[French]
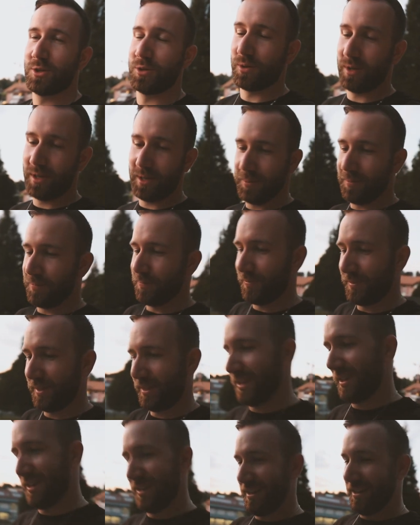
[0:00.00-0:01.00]
journée.
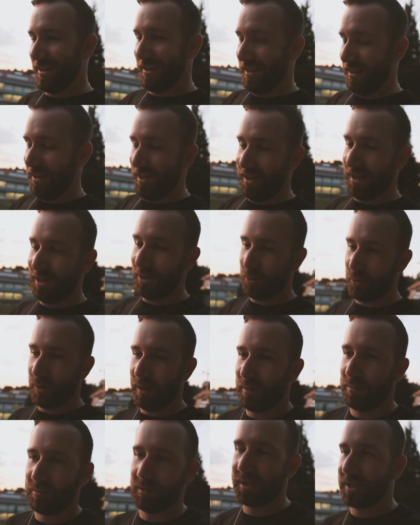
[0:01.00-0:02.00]

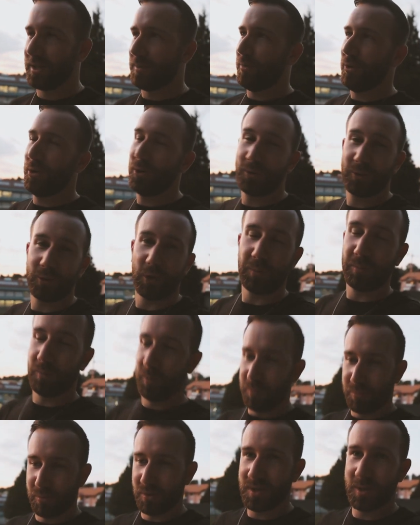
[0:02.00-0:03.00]
Incroyable. J'ai pas eu le temps de
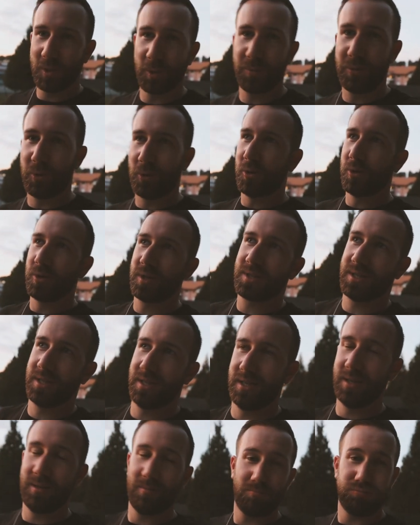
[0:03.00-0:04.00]
me poser au bureau que
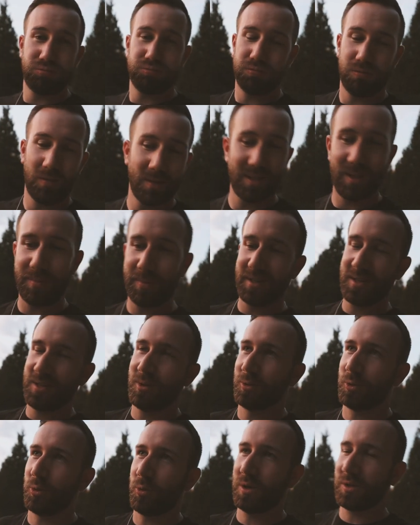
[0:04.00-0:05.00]
c'est passé
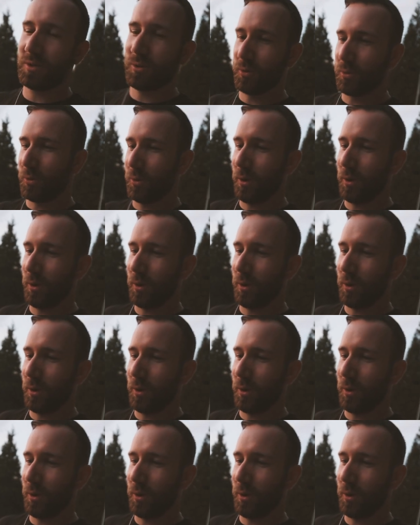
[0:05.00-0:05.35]
en 3 secondes